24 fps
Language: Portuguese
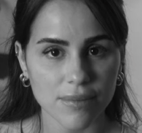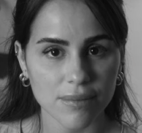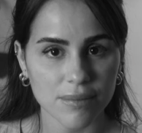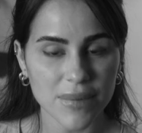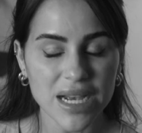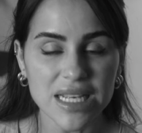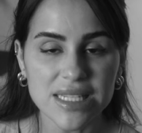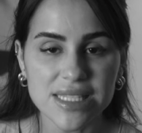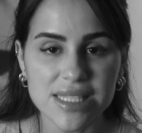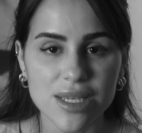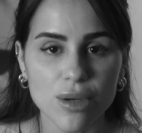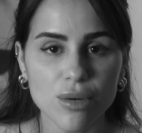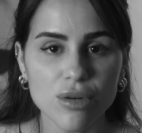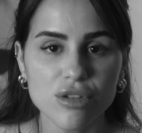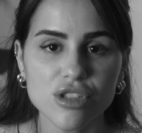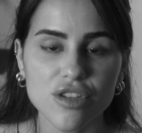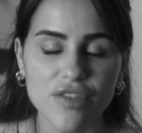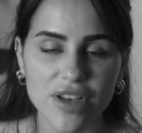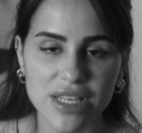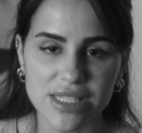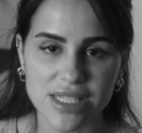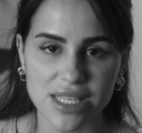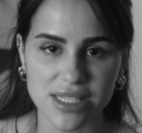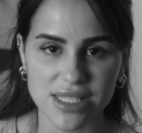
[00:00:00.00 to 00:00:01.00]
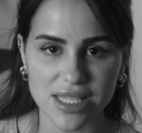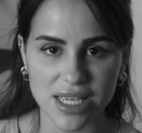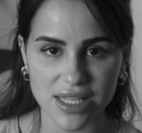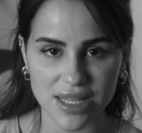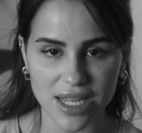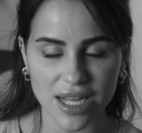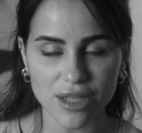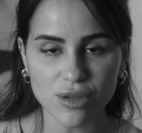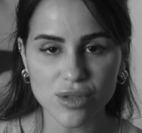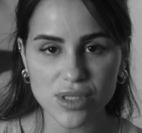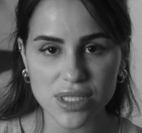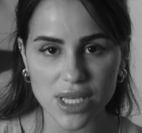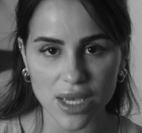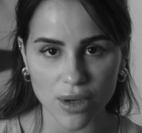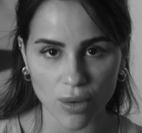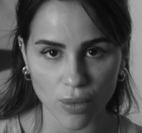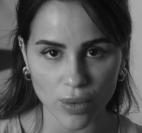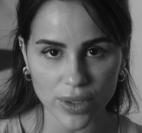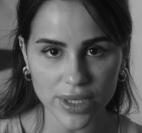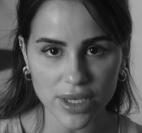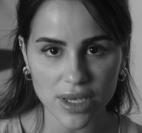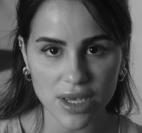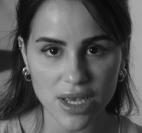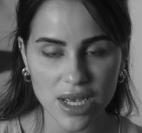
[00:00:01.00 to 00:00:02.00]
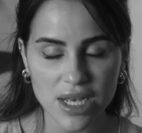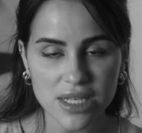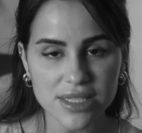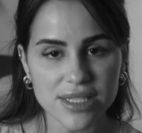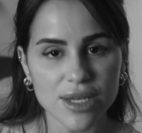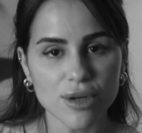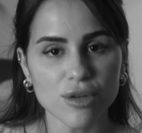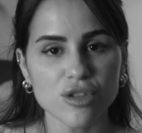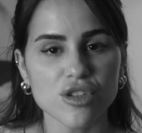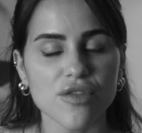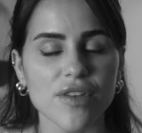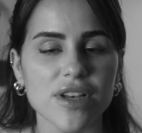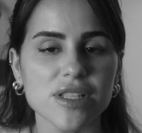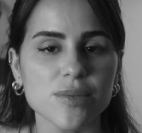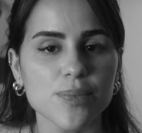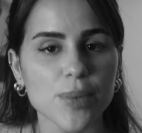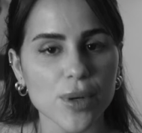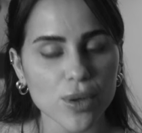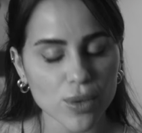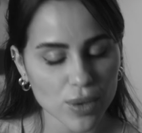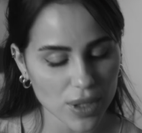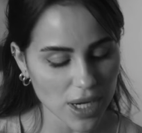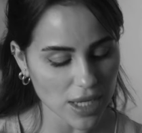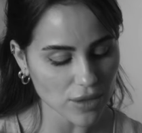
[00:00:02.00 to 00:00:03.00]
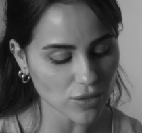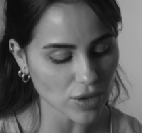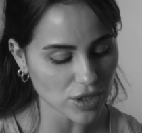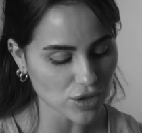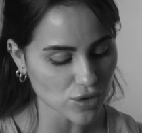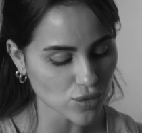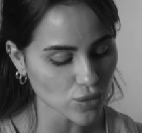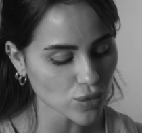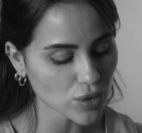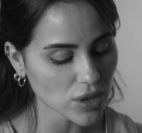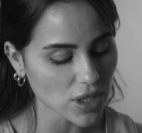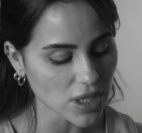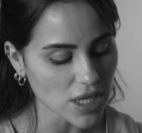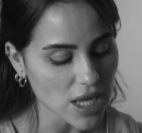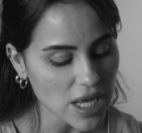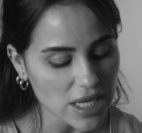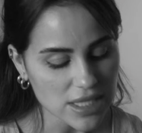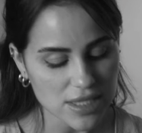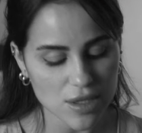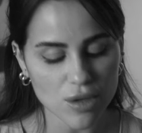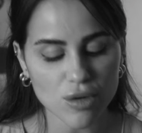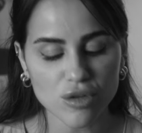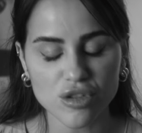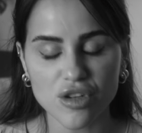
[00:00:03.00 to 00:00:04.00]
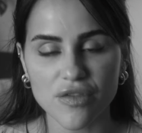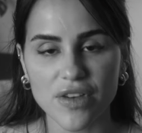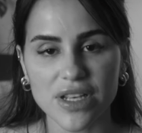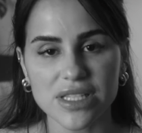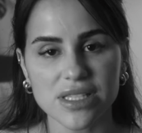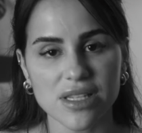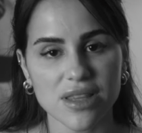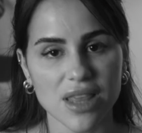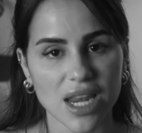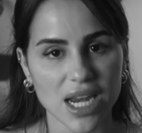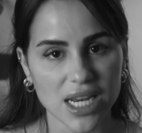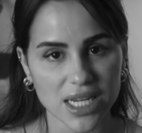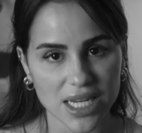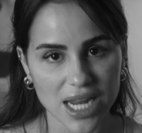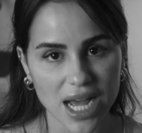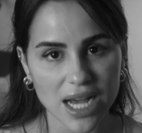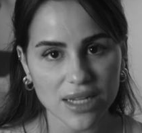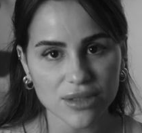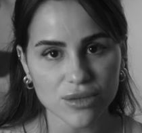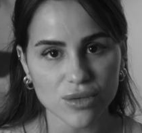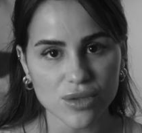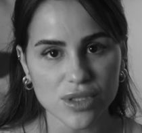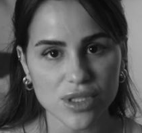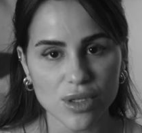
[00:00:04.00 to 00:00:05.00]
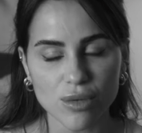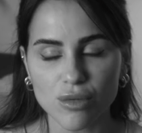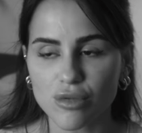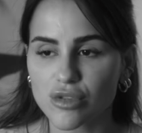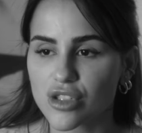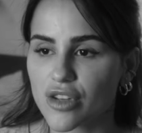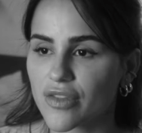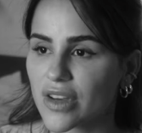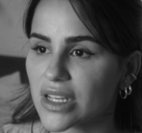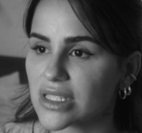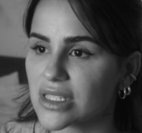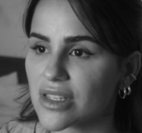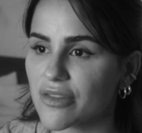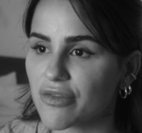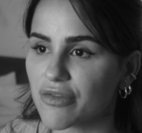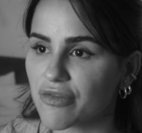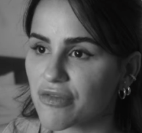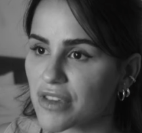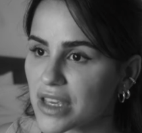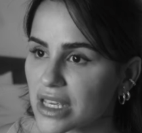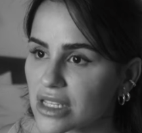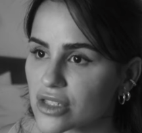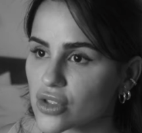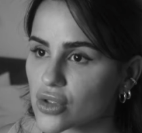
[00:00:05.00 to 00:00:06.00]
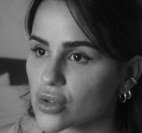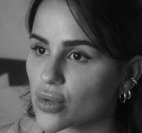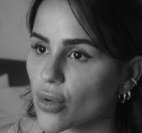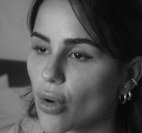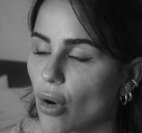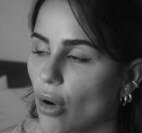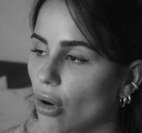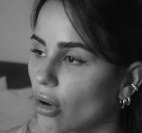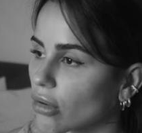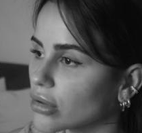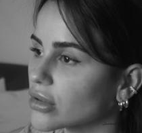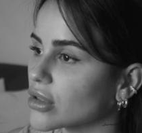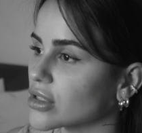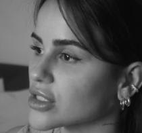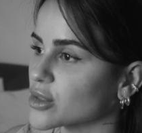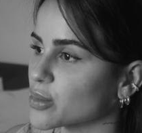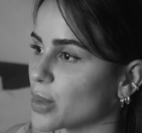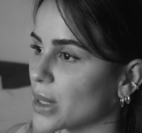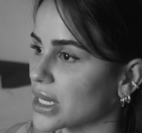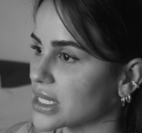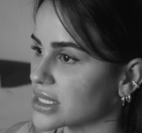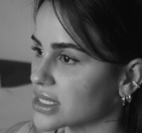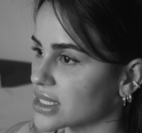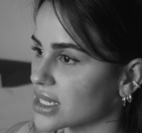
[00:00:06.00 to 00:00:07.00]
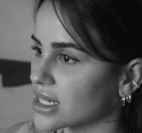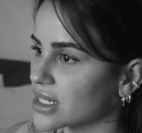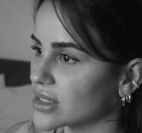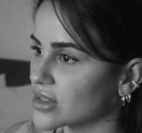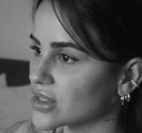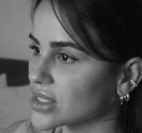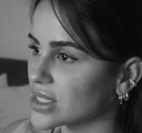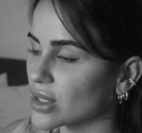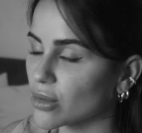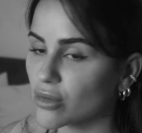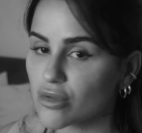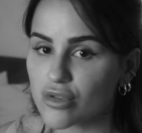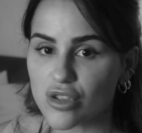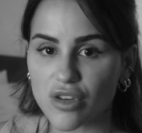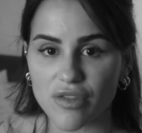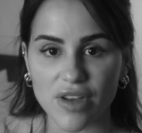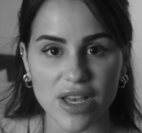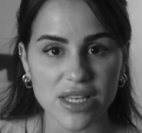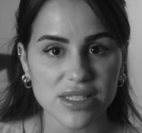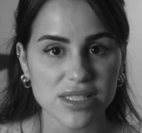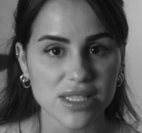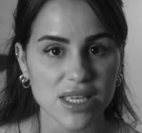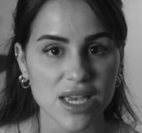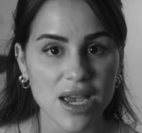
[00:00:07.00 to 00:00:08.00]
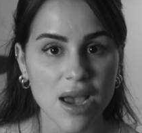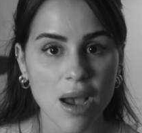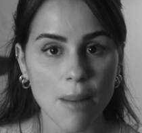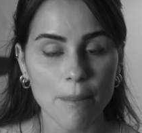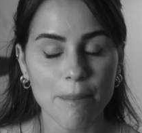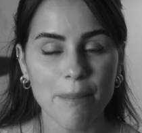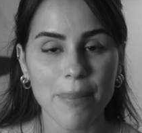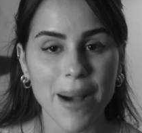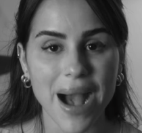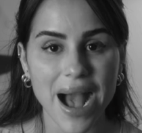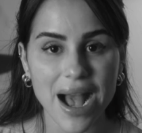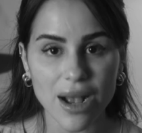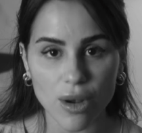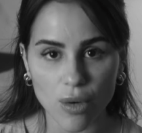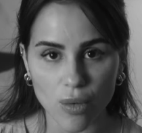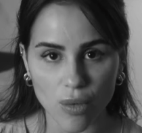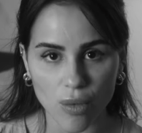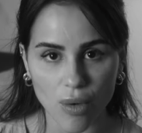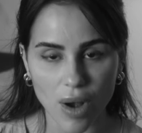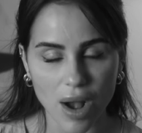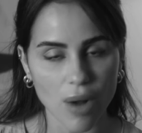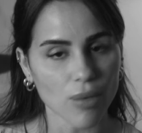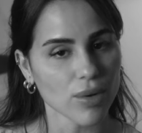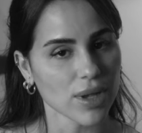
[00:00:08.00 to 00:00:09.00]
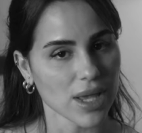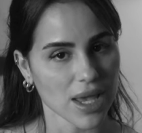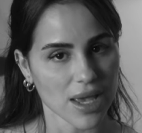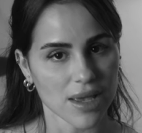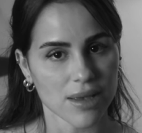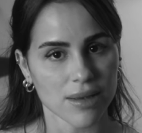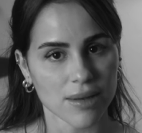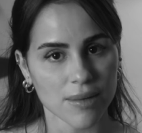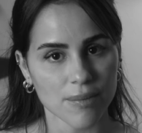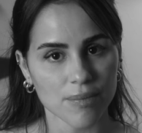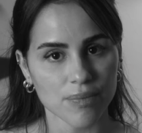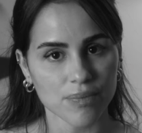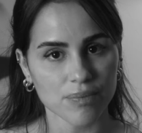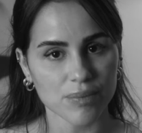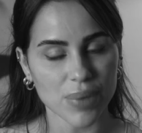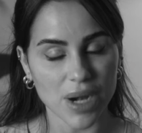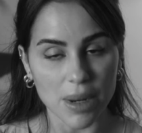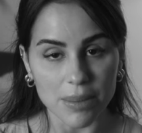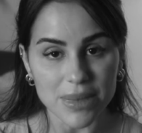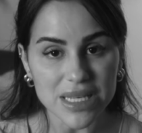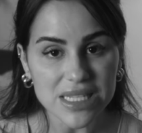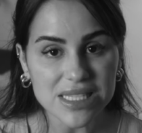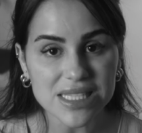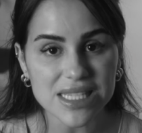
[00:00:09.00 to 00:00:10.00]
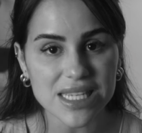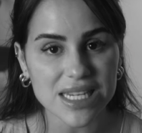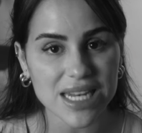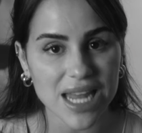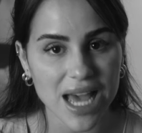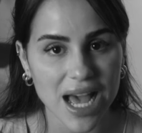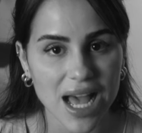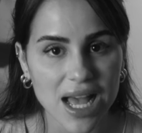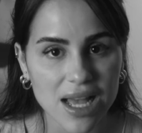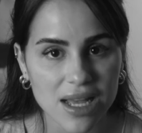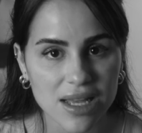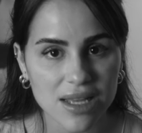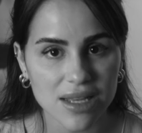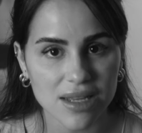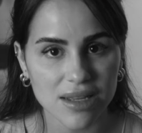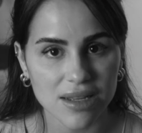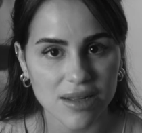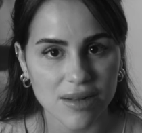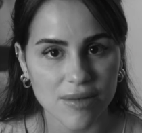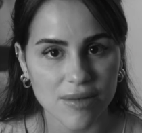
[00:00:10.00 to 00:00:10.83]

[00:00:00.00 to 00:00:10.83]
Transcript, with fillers: Mas se eu não tivesse aceitado ser ruim, se eu não tivesse procurado ajuda, se eu não tivesse treinado, se eu não tivesse visto outros palestrantes, se eu não tivesse pago alguém para me ensinar